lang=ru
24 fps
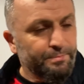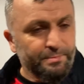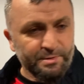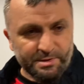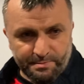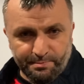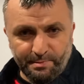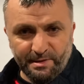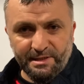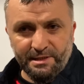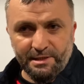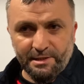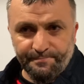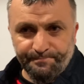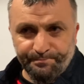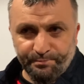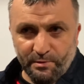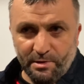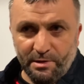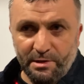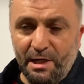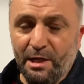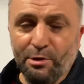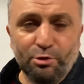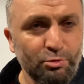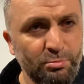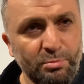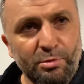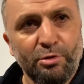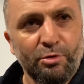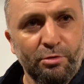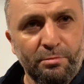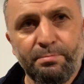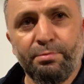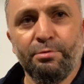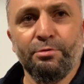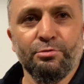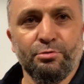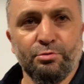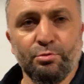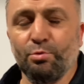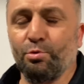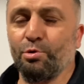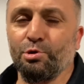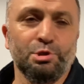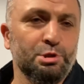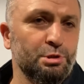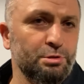Смотри, я думаю, он будет
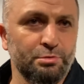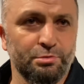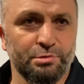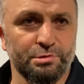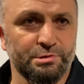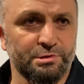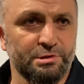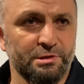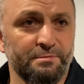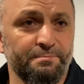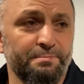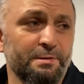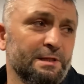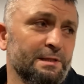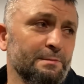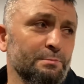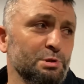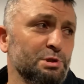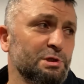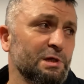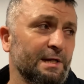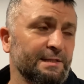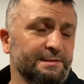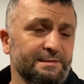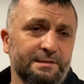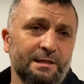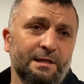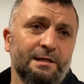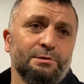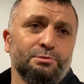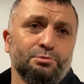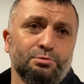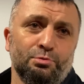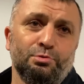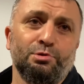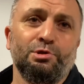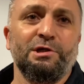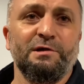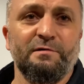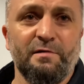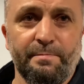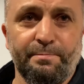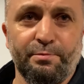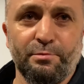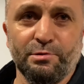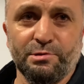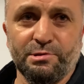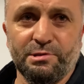очень острым, потому что остались у людей
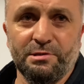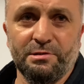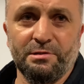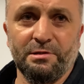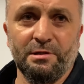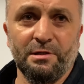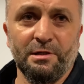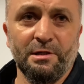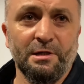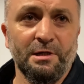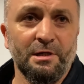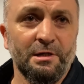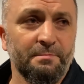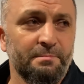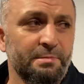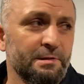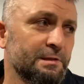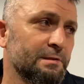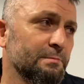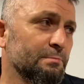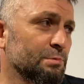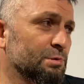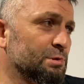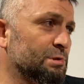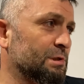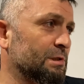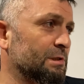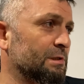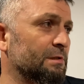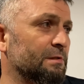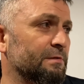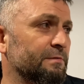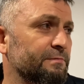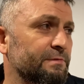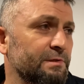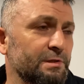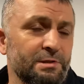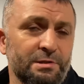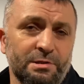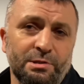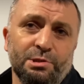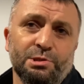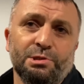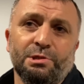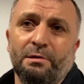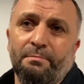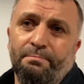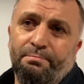вопросы, потому что в
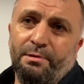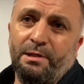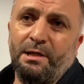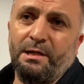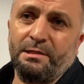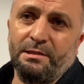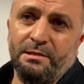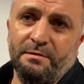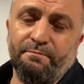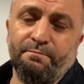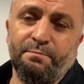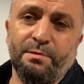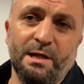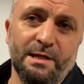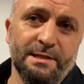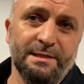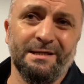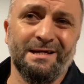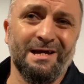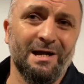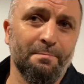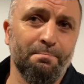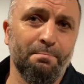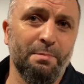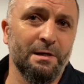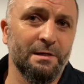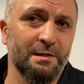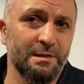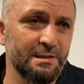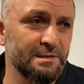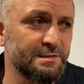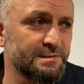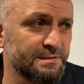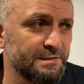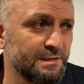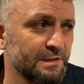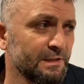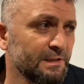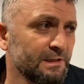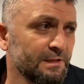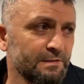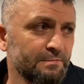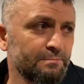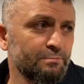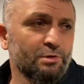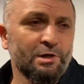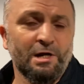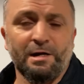техническом плане, в плане как боец,
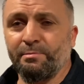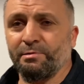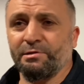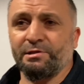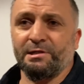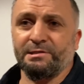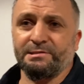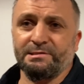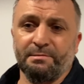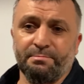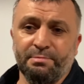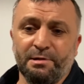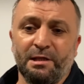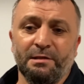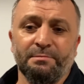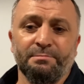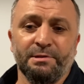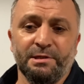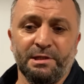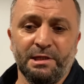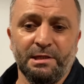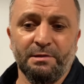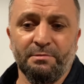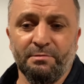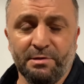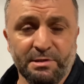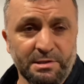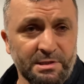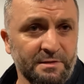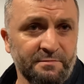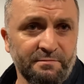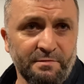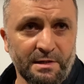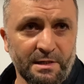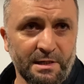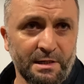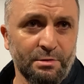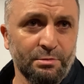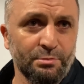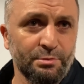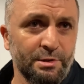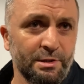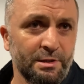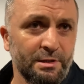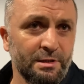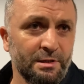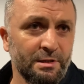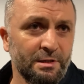Мухаммад разобрал Минеева эти два
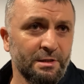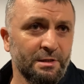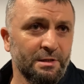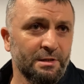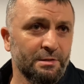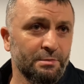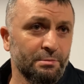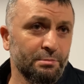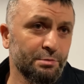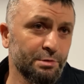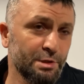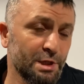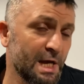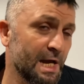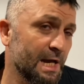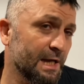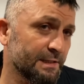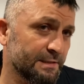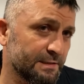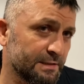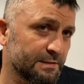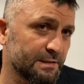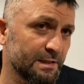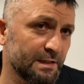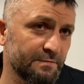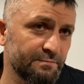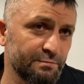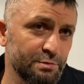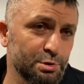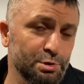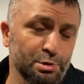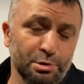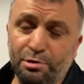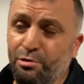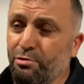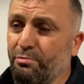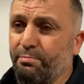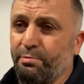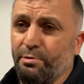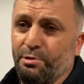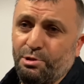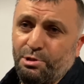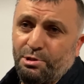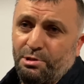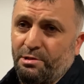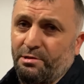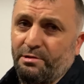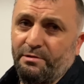раунда – ну, я это так вижу, и любой
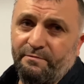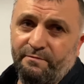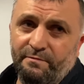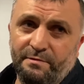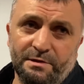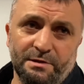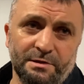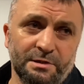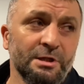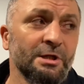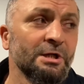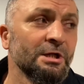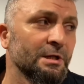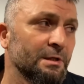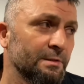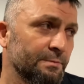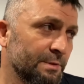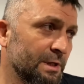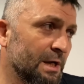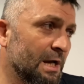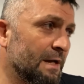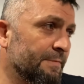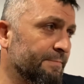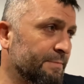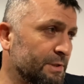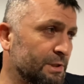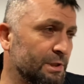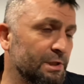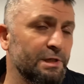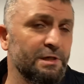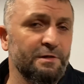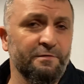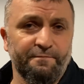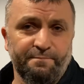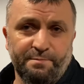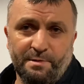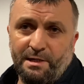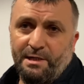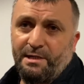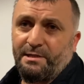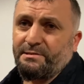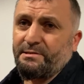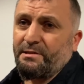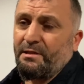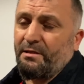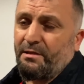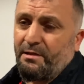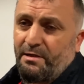человек видит. Да, Минеев
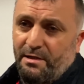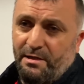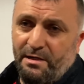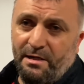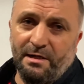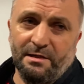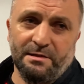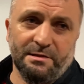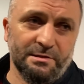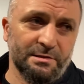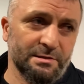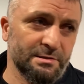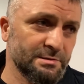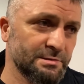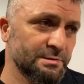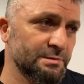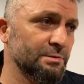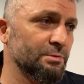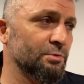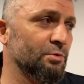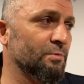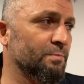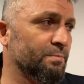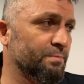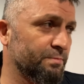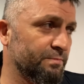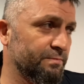показал характер, силу